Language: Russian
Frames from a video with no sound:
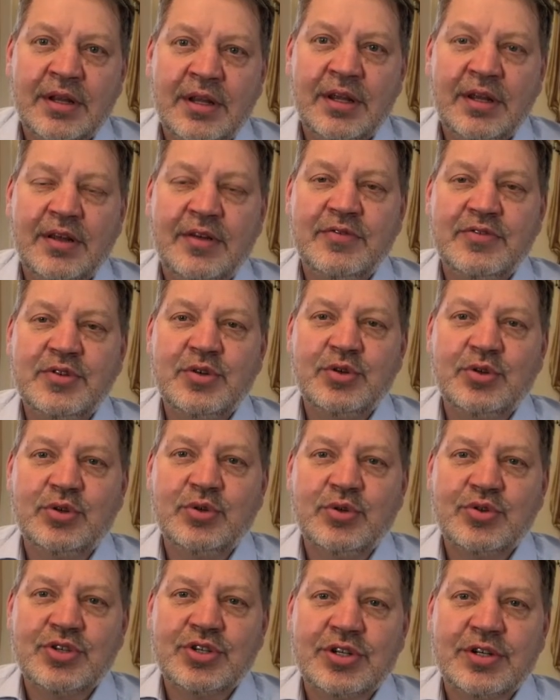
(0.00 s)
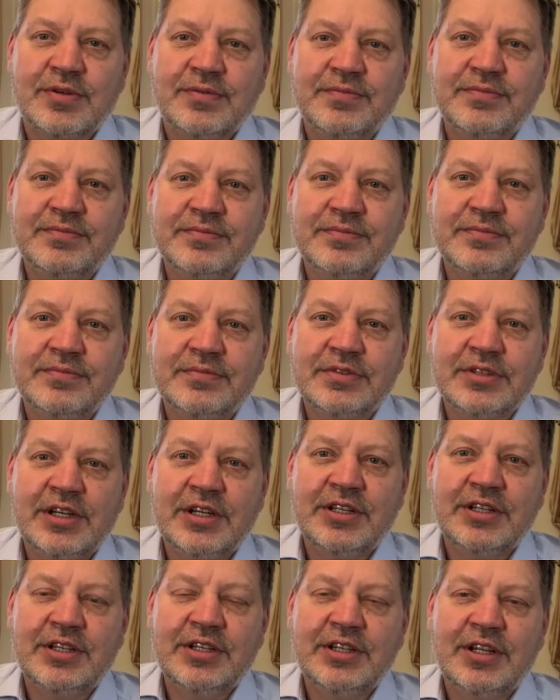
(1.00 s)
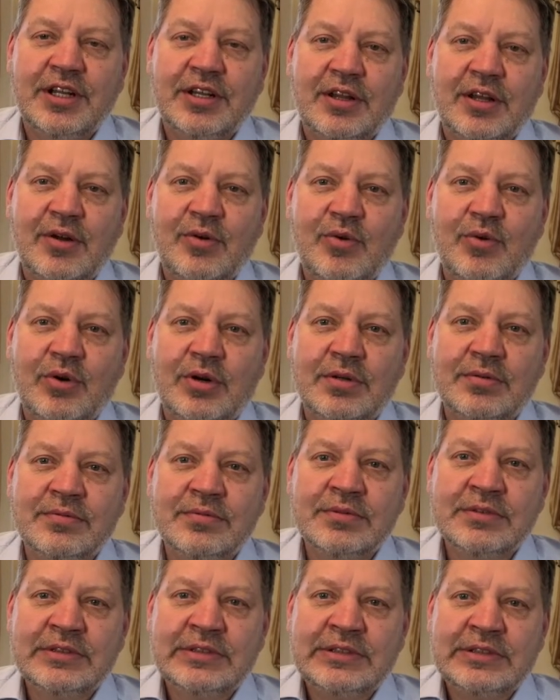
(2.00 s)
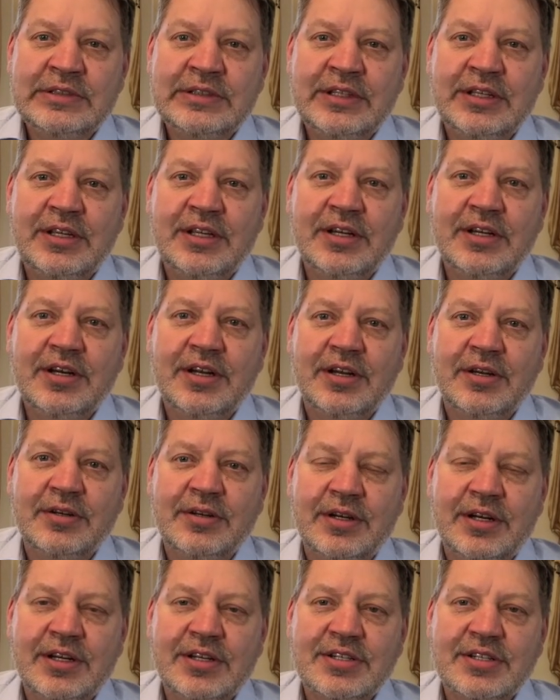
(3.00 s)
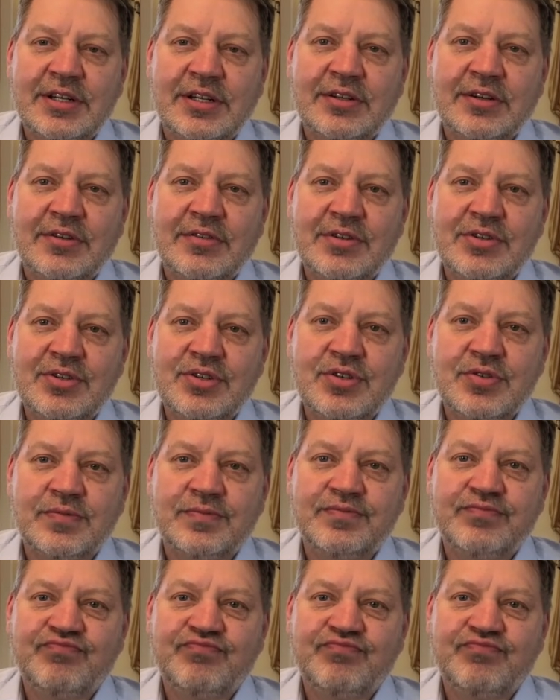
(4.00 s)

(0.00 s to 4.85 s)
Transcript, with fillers: и все тот же кандидат наук Игорь Александрович